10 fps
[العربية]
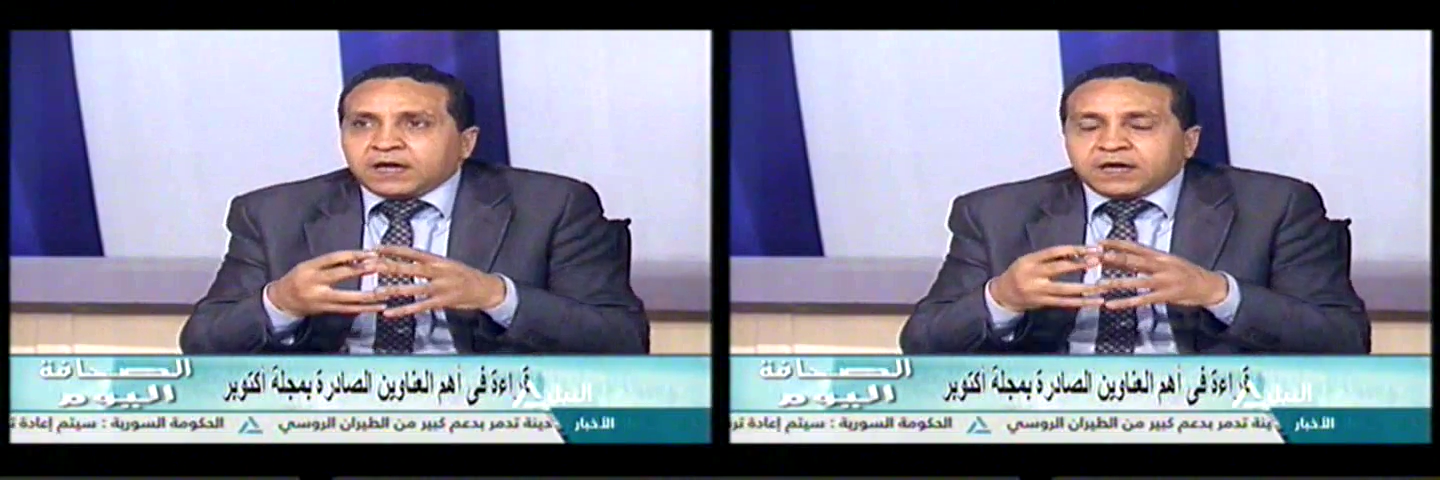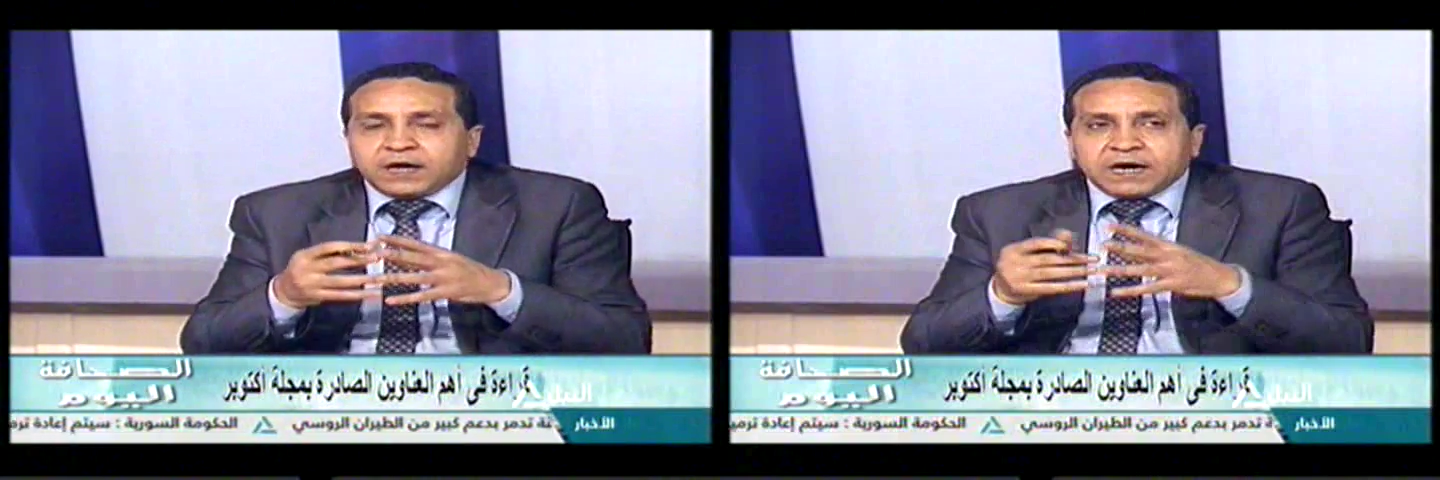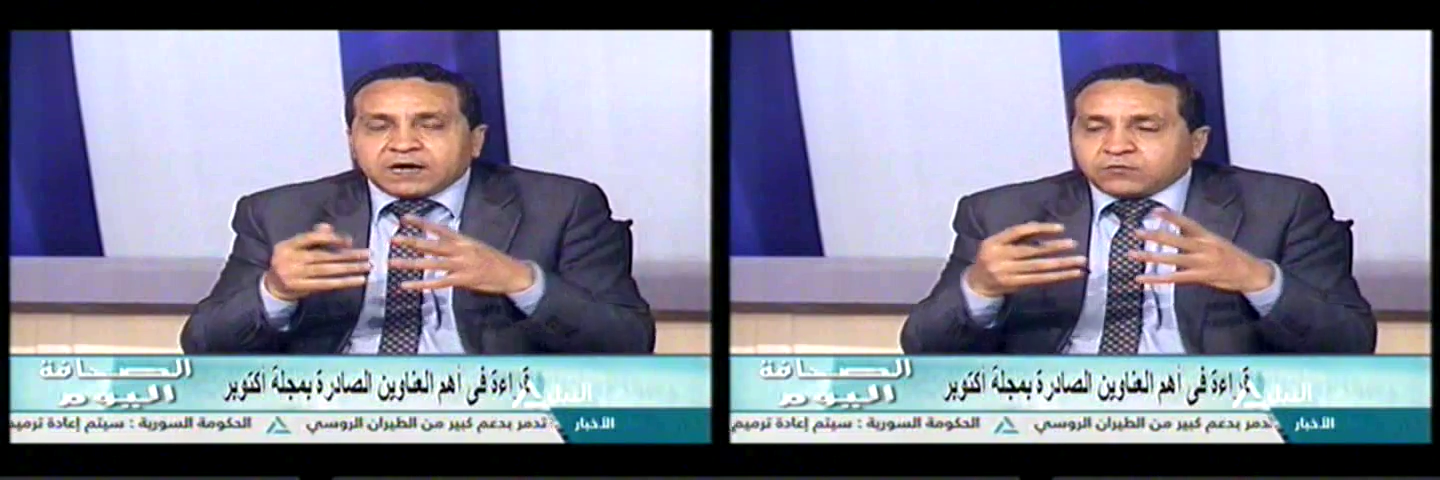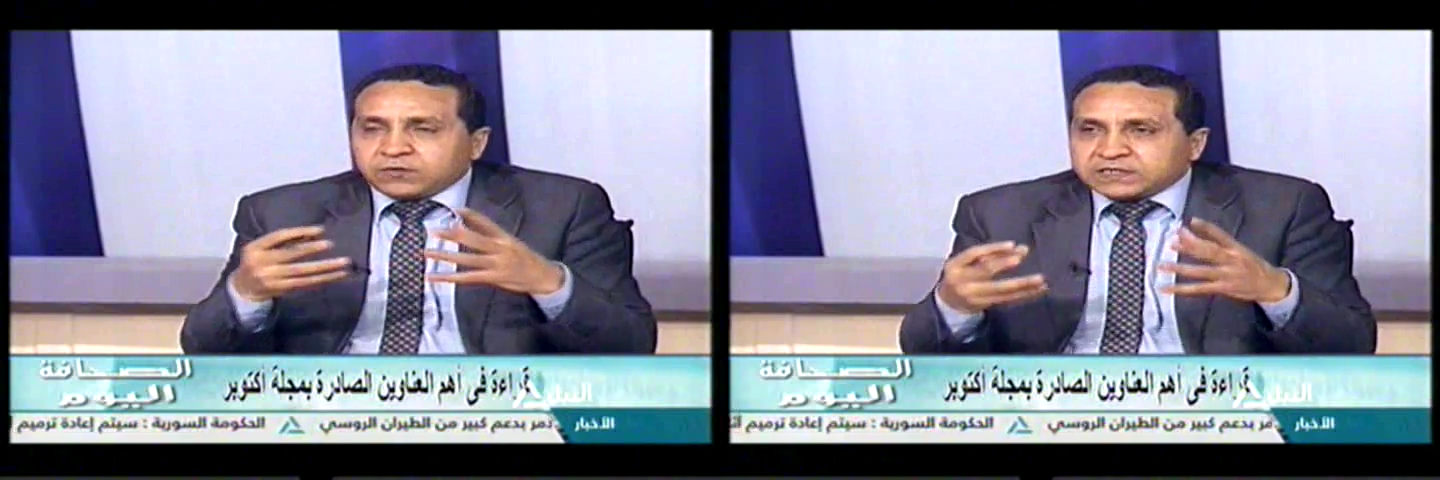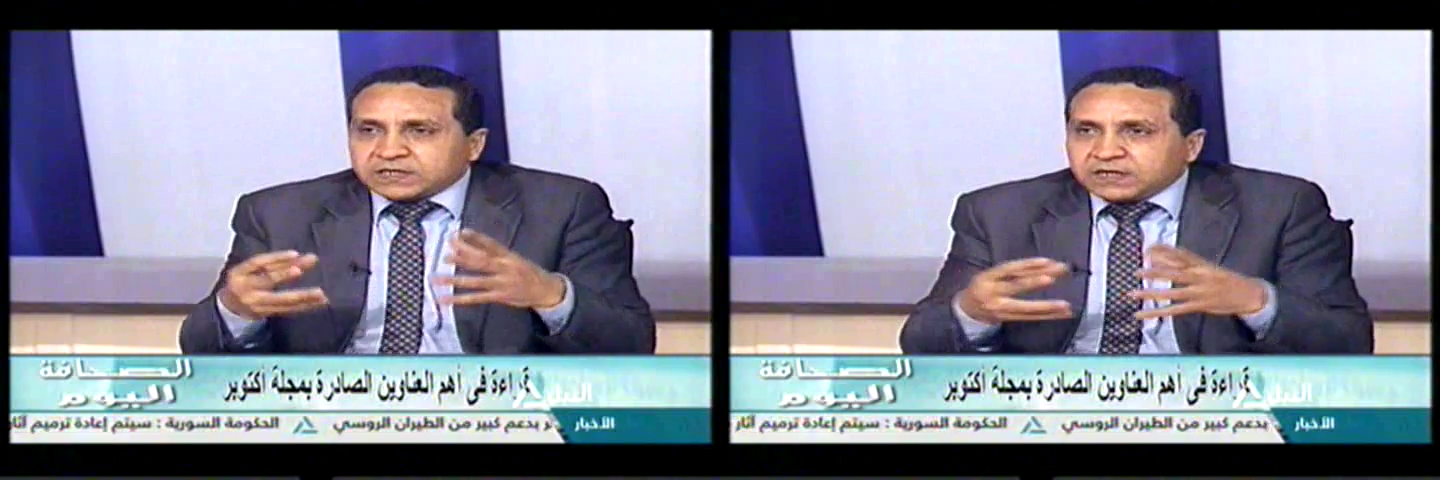آه، حاجه
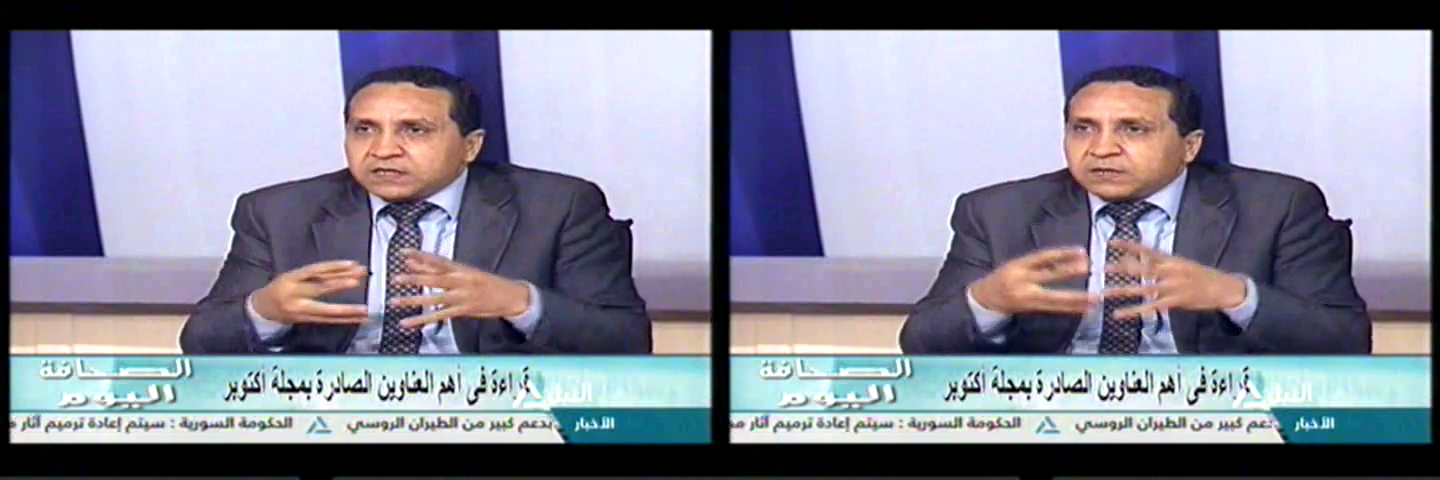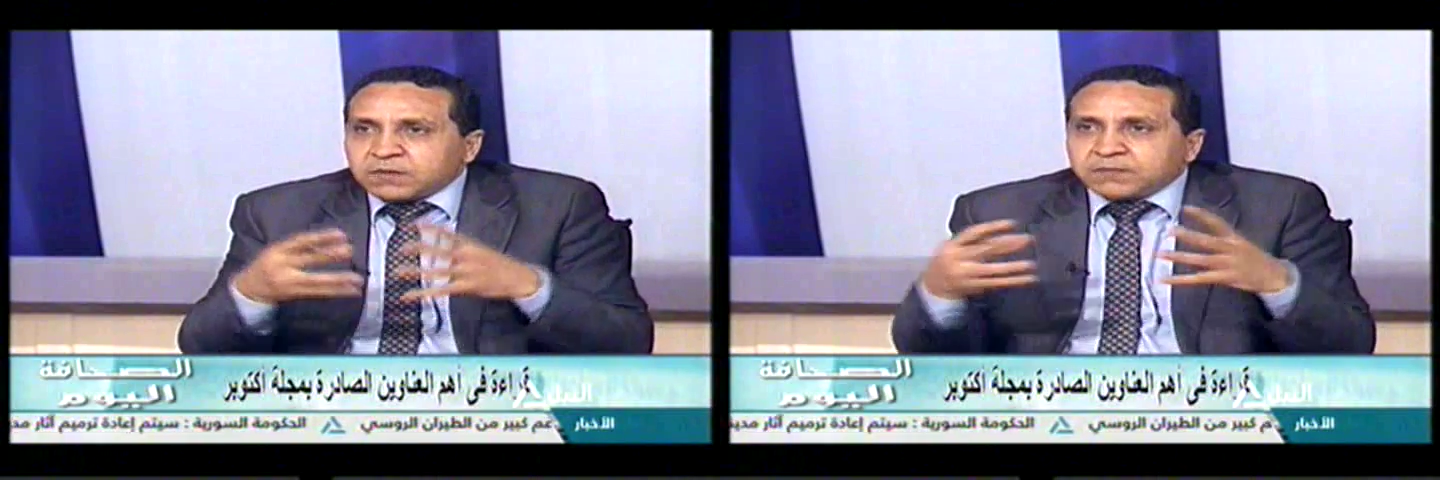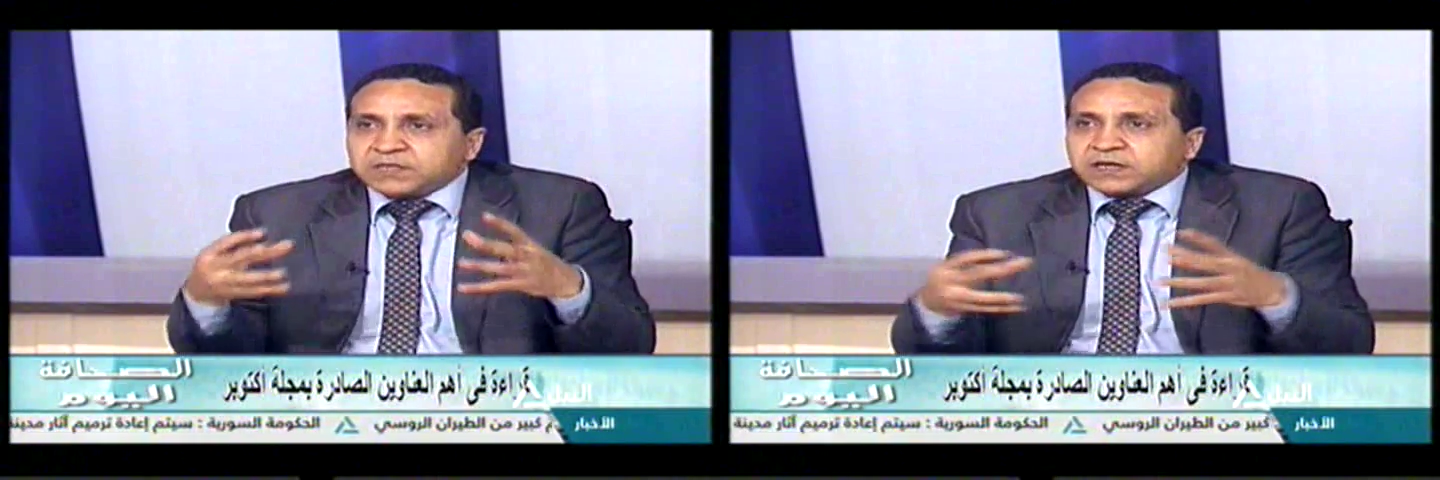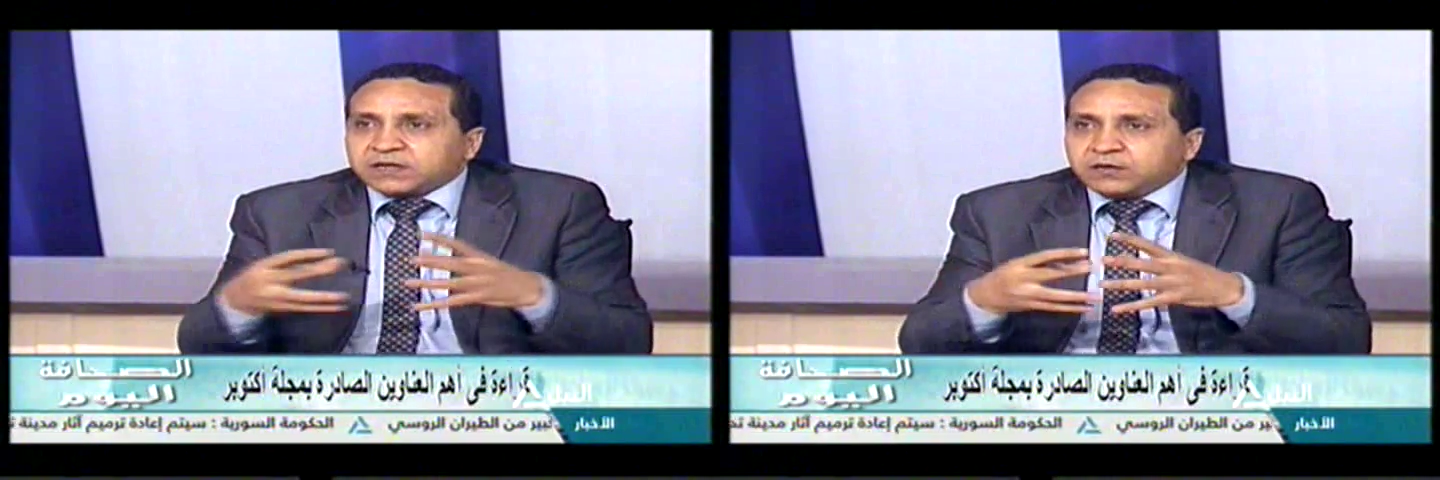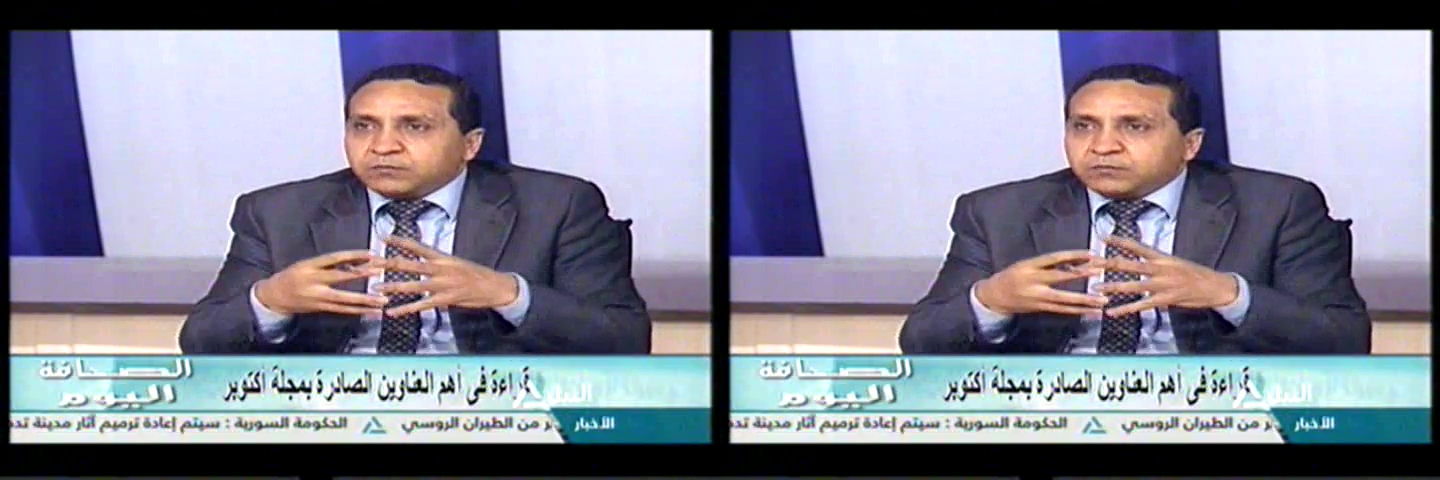كويسه جدا معامل تكرير